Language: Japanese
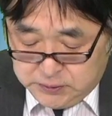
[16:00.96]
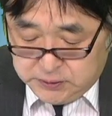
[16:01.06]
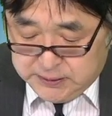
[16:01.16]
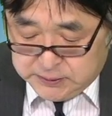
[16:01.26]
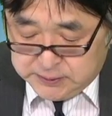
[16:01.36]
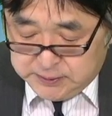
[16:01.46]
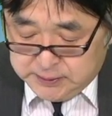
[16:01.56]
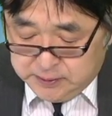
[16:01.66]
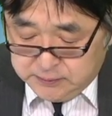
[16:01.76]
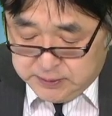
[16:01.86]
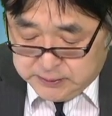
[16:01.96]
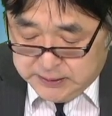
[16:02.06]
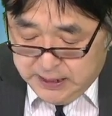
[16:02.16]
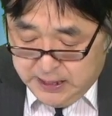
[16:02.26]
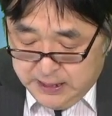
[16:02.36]
準が続いているんです
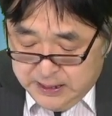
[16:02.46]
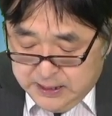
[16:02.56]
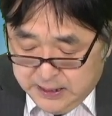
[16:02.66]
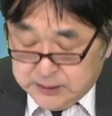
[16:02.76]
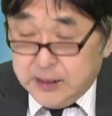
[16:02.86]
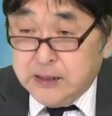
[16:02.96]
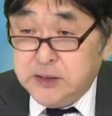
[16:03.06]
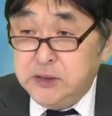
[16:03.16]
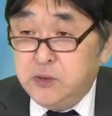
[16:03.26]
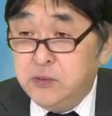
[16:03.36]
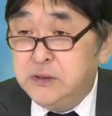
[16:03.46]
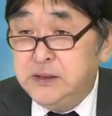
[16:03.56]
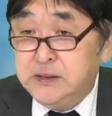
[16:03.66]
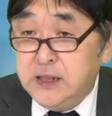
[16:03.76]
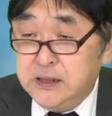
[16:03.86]
が、新しい取引
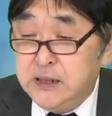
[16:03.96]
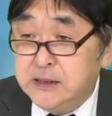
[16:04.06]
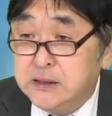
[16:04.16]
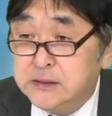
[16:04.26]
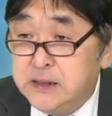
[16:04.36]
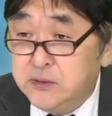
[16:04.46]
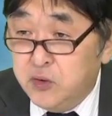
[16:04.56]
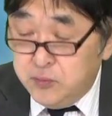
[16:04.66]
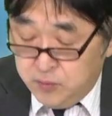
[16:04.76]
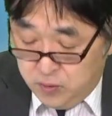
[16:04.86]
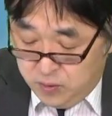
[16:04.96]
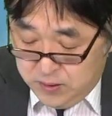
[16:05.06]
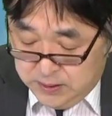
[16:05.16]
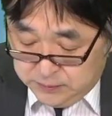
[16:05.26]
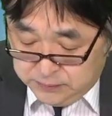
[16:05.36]
先がですねどうも
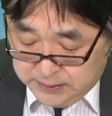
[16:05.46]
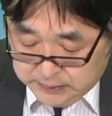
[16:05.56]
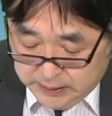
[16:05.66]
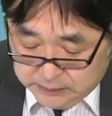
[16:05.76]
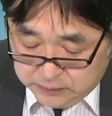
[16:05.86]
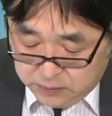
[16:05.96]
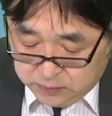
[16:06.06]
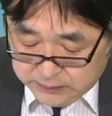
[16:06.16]
増えているよう